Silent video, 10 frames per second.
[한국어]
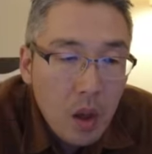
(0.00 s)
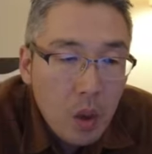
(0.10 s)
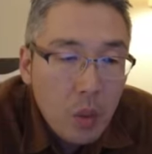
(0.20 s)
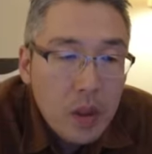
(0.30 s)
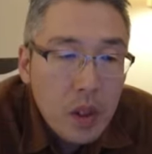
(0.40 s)

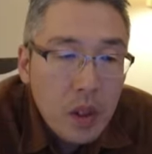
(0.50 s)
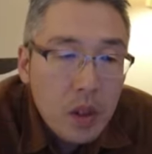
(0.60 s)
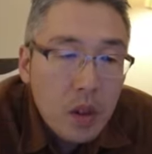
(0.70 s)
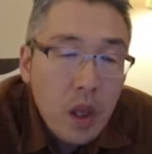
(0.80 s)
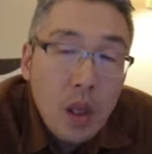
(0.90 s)

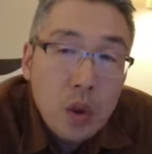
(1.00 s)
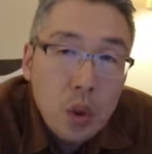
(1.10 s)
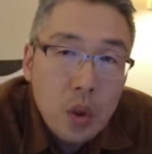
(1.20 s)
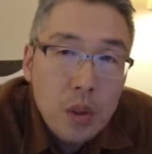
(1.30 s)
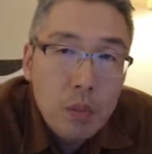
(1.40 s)
위치는 킹
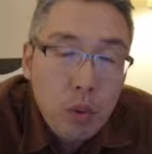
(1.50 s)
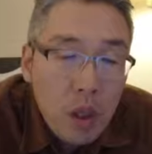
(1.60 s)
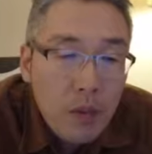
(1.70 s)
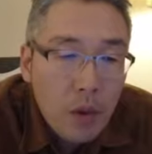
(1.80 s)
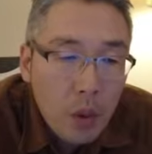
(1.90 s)
조지
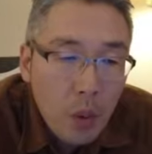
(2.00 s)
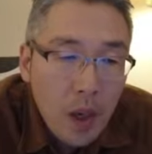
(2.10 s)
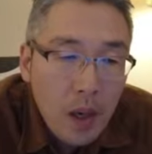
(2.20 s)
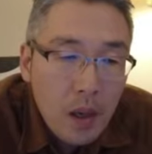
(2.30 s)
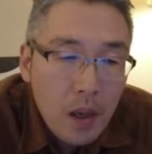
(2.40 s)

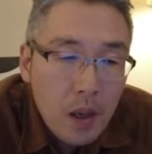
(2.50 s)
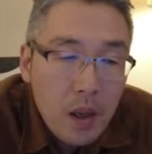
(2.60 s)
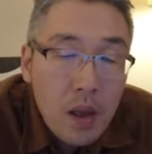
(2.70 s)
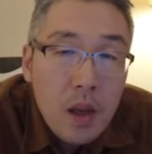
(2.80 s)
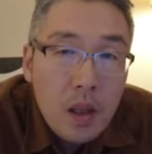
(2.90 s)
블리버드와
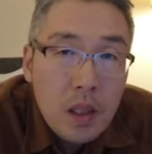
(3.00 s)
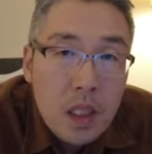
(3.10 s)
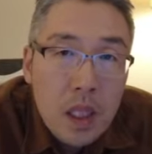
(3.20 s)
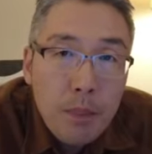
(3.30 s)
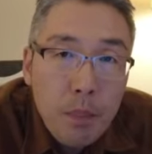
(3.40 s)

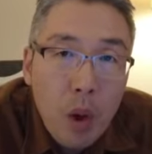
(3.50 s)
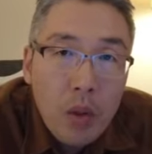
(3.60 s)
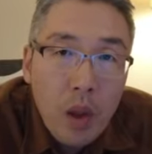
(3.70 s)
20번